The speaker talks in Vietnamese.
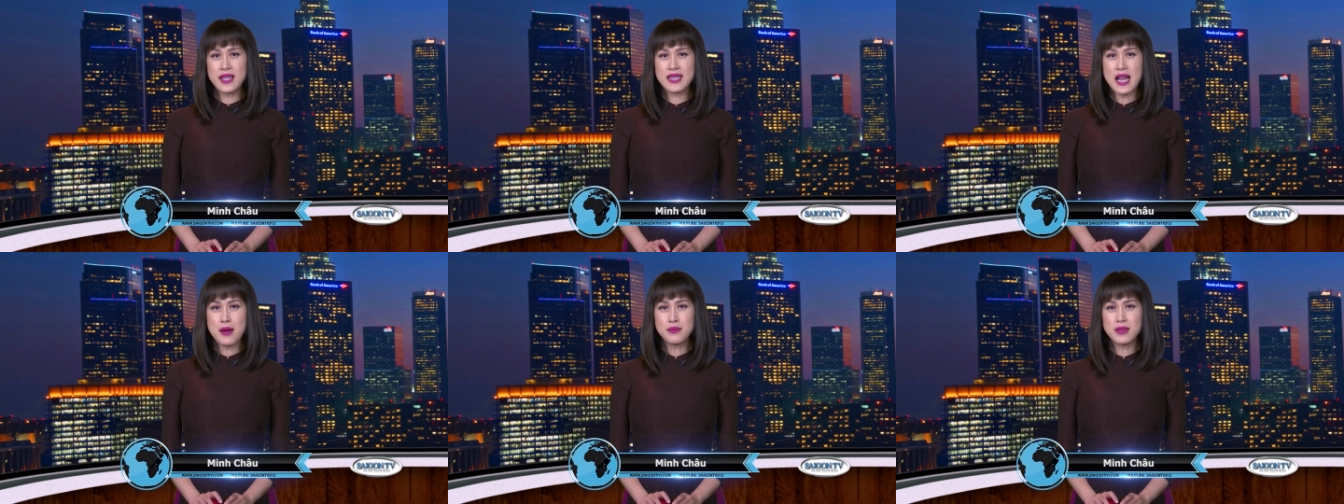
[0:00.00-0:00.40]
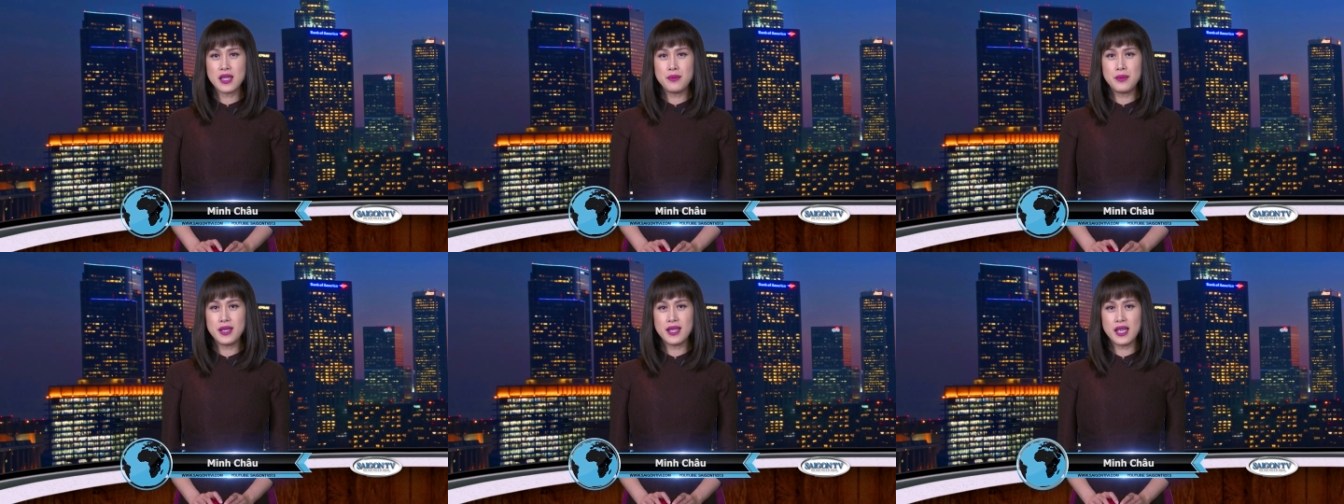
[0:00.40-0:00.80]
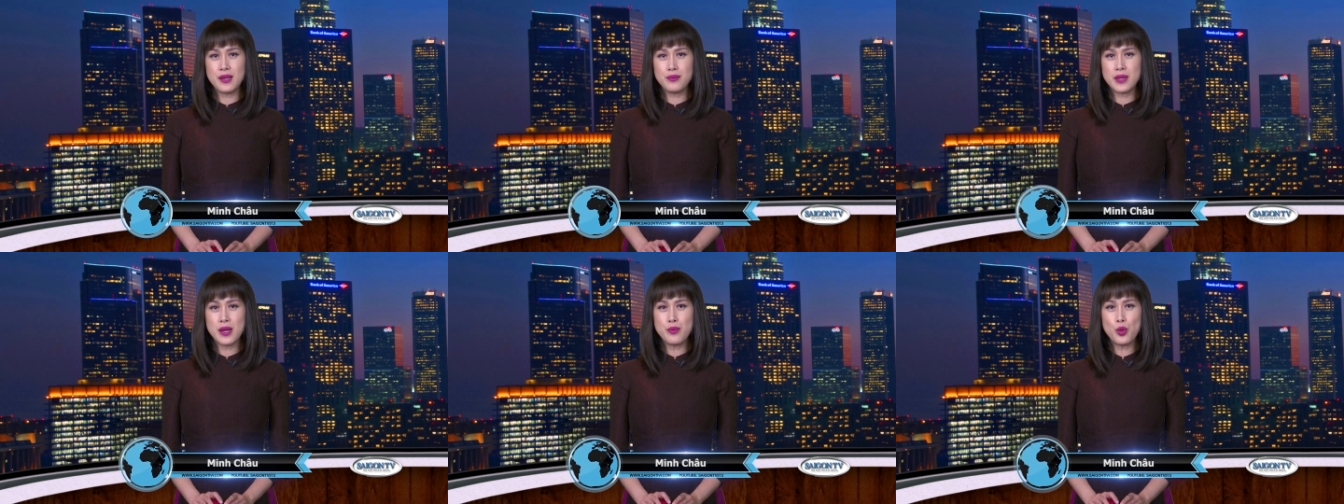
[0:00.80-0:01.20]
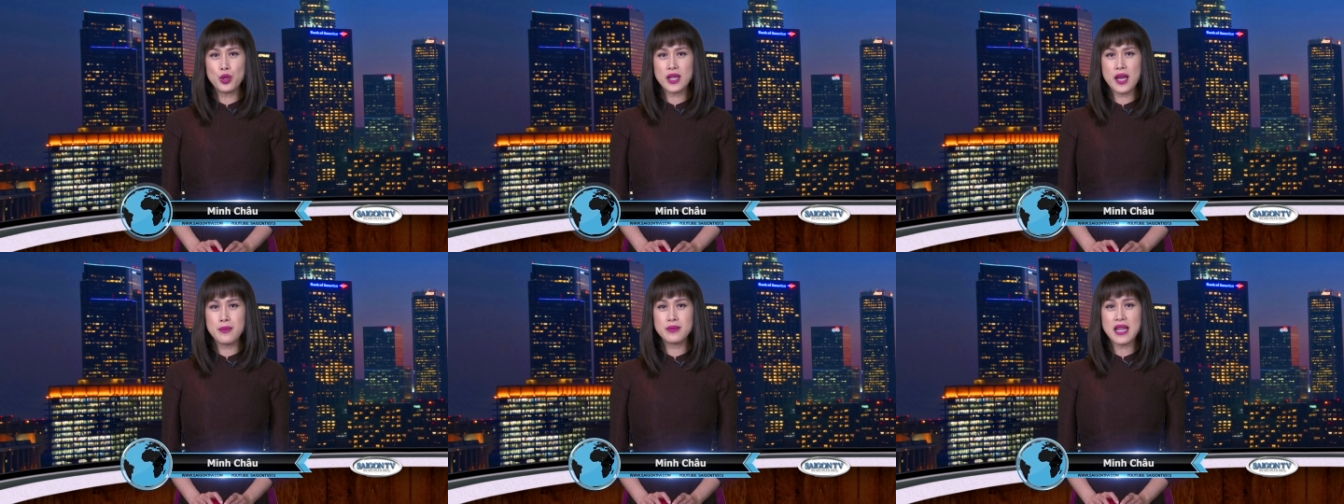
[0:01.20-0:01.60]
phẩy tám tỷ Mỹ Kim để
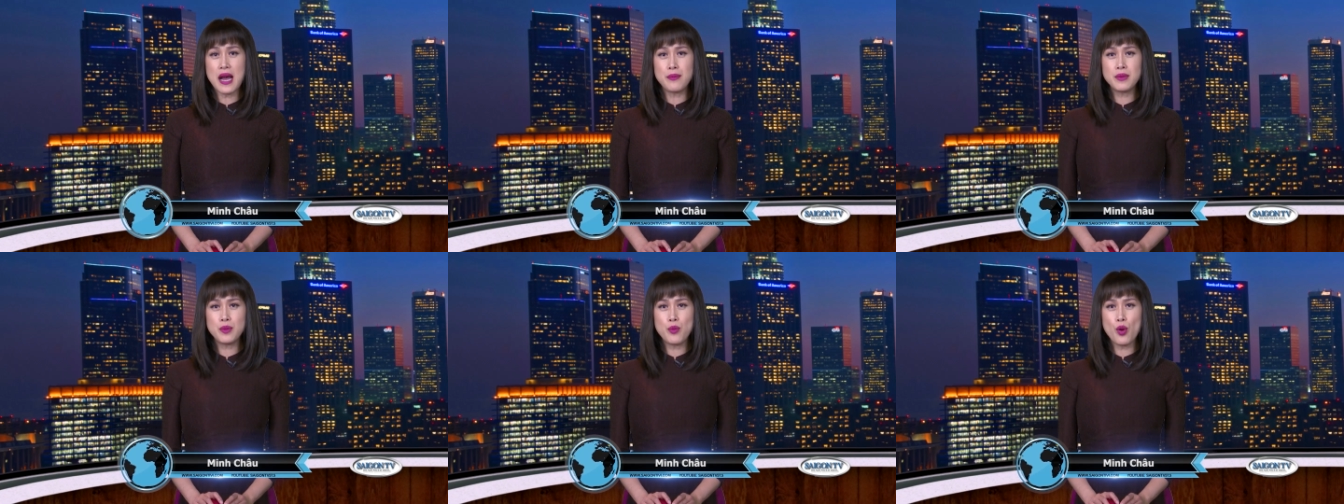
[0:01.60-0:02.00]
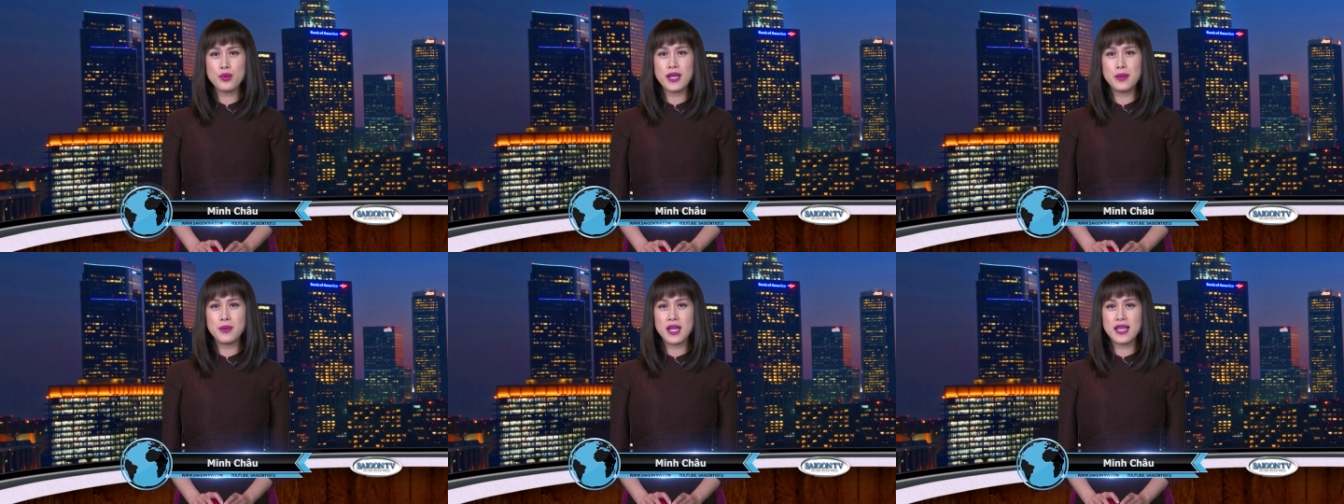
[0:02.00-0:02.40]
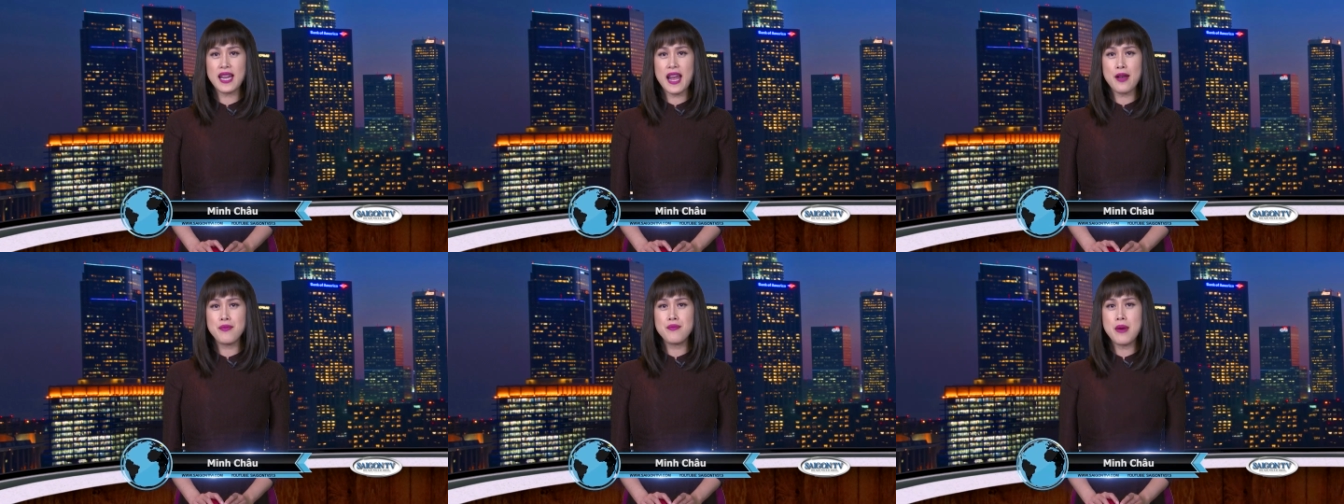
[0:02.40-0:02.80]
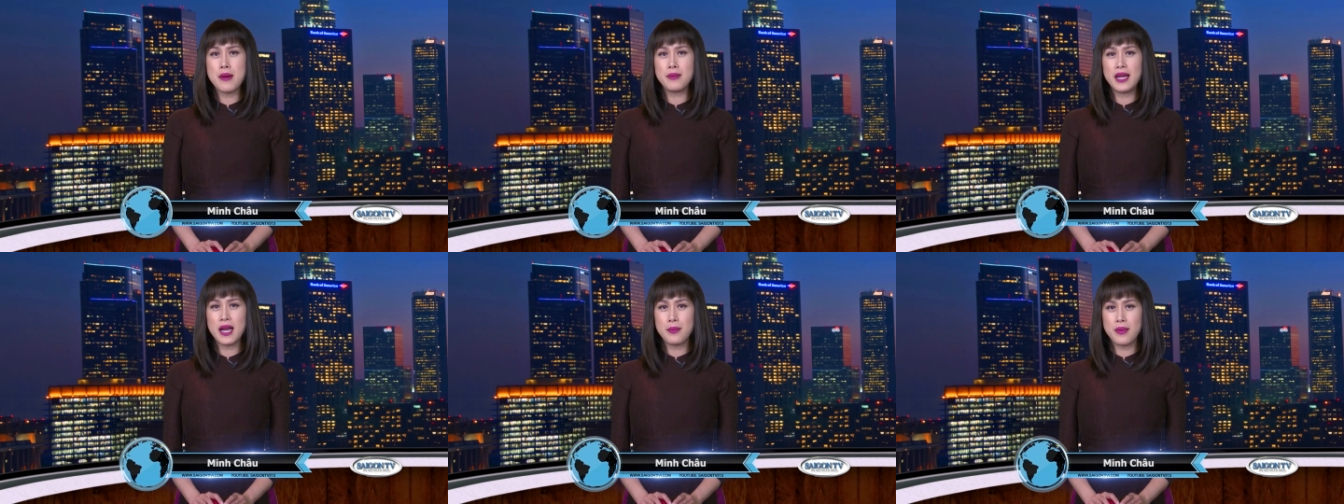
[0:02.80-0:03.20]
mua thêm tám mươi mốt tiêm kích F ba
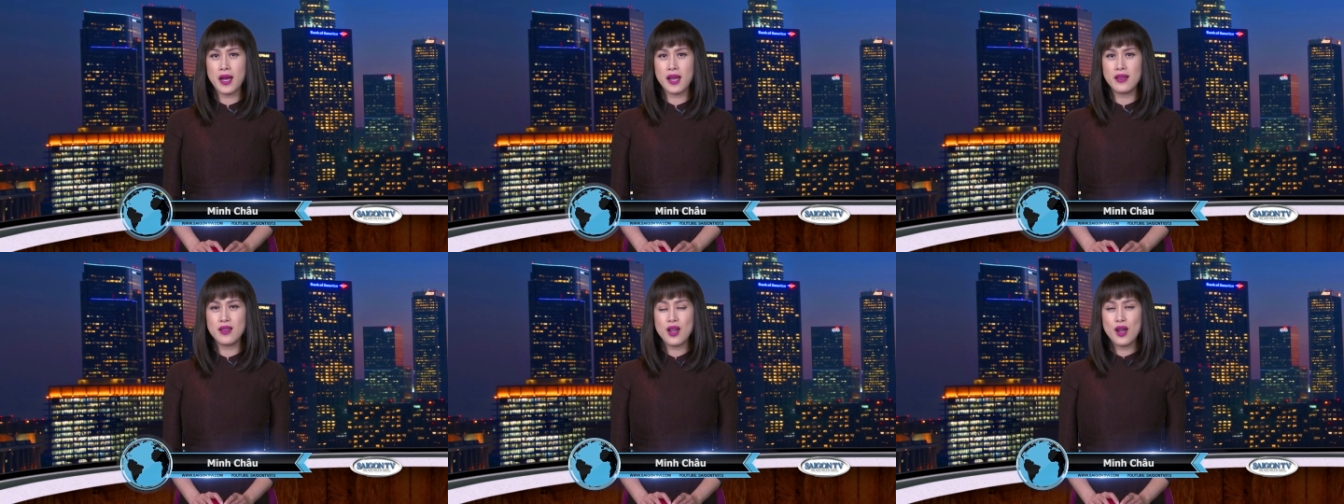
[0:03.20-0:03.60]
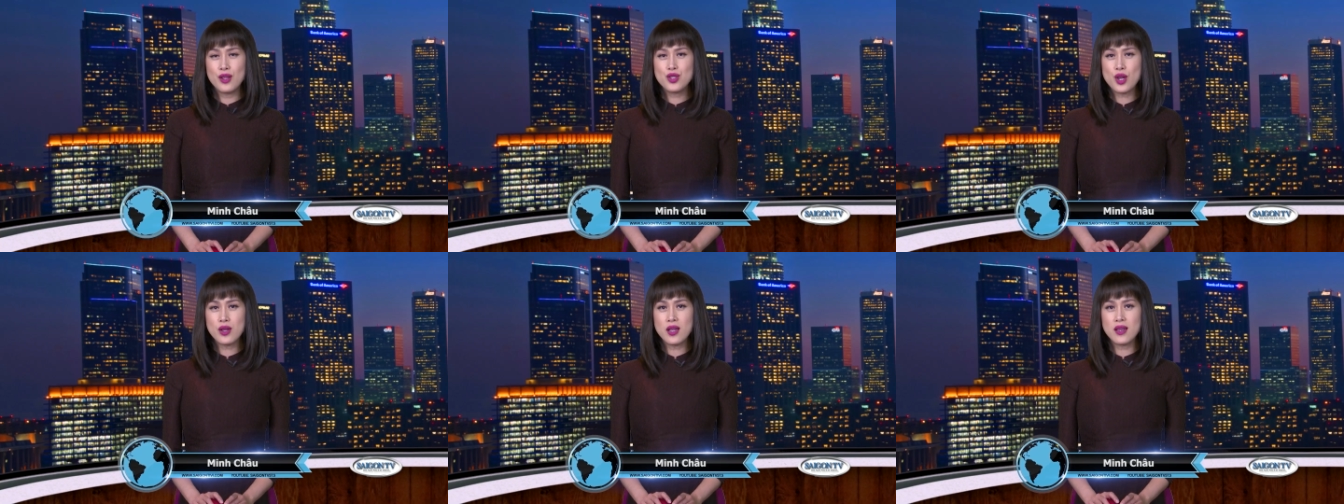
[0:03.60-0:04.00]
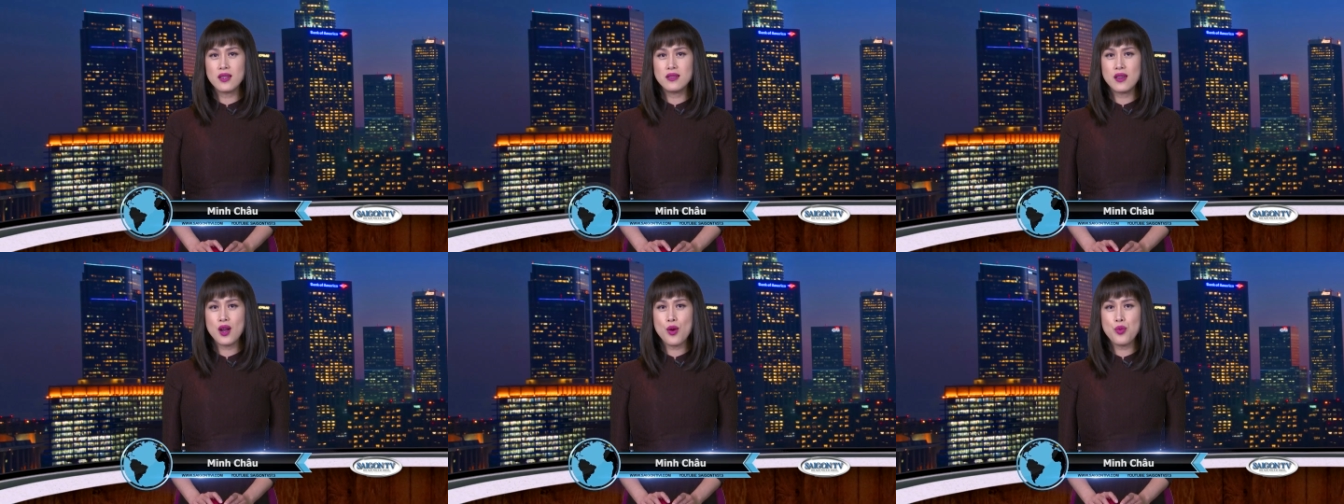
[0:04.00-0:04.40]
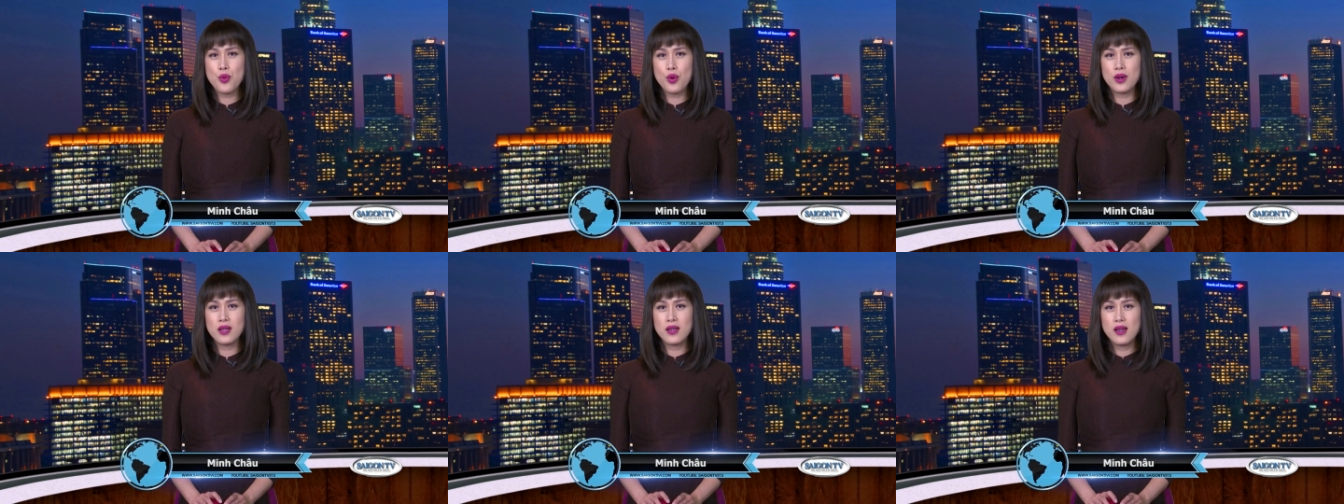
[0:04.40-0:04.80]
mươi lăm A cho lực lượng không
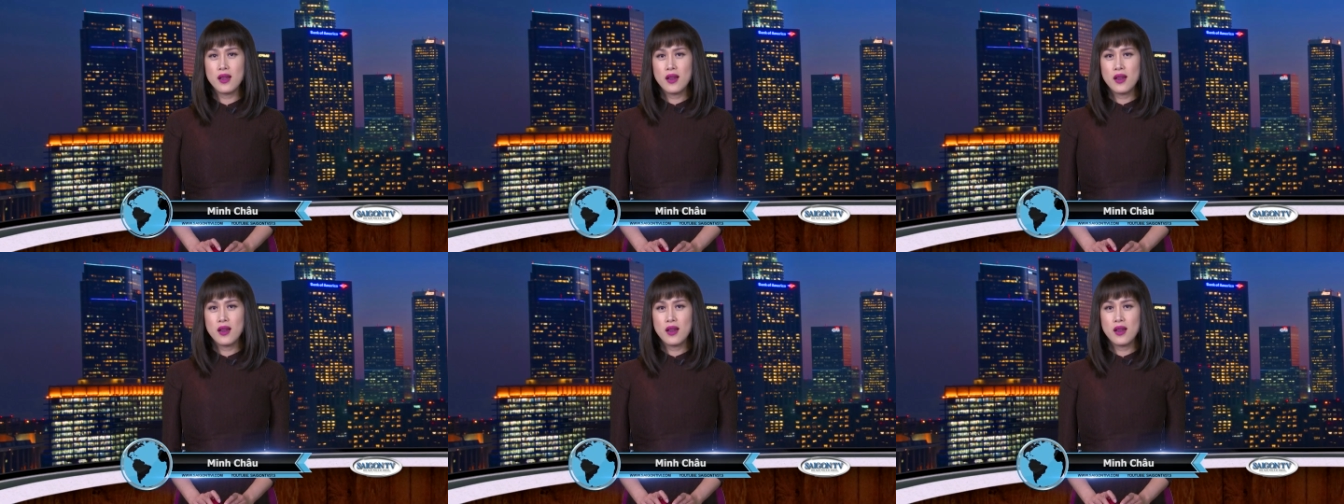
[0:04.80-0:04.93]
quân.